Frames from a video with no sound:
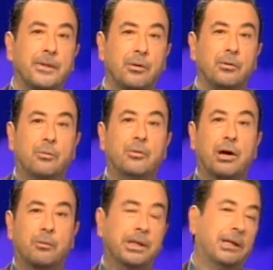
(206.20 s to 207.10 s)
como una
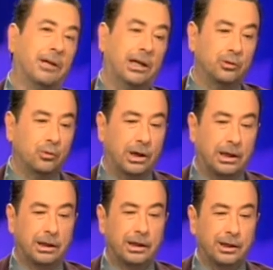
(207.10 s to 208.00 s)
comedia de altura,
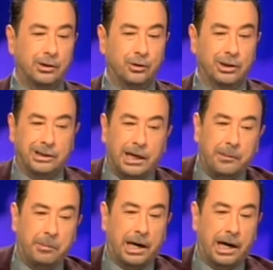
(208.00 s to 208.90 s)
donde sale
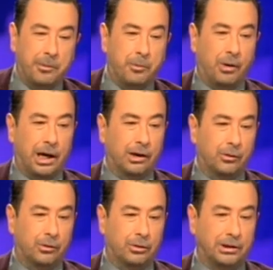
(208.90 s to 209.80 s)
para la época
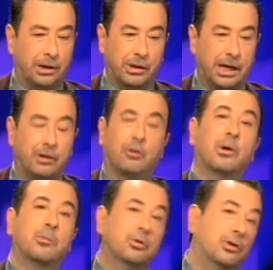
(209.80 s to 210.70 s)
algo extraordinario como
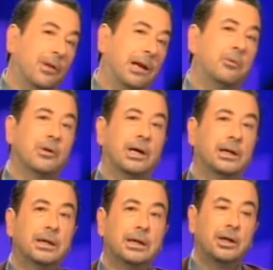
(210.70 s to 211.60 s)
el mundo de la moda,
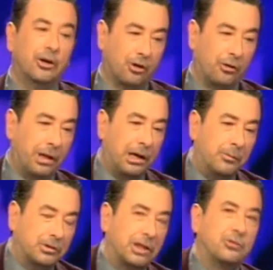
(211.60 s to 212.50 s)
roza la
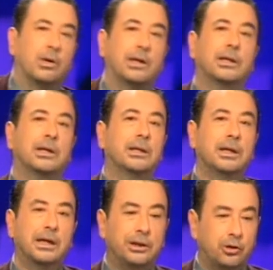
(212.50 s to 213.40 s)
homosexualidad
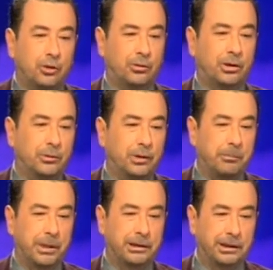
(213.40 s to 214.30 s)
todo en un
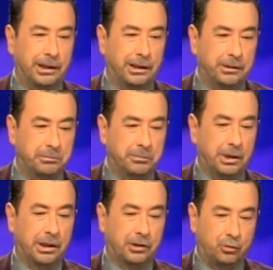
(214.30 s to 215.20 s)
ambiente
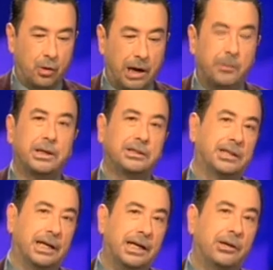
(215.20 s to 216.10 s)
suave,
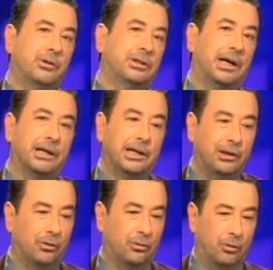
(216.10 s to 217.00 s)
sereno y
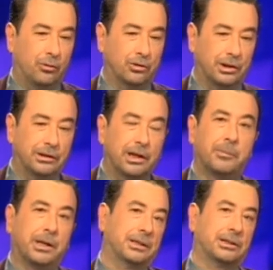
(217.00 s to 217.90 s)
tranquilo, con unos
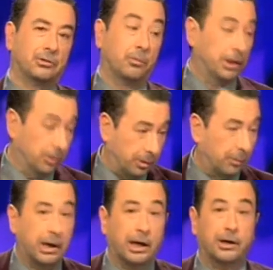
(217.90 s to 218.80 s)
intérpretes estupendos. Pero
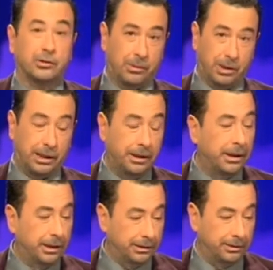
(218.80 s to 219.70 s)
para que nos hable
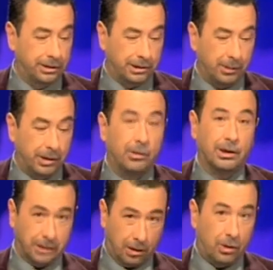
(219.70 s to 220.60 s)
de esta película
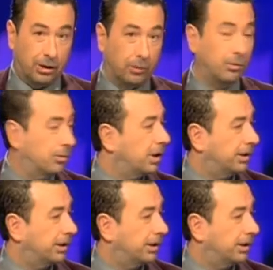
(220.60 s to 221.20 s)
está Juan Cobo, buenas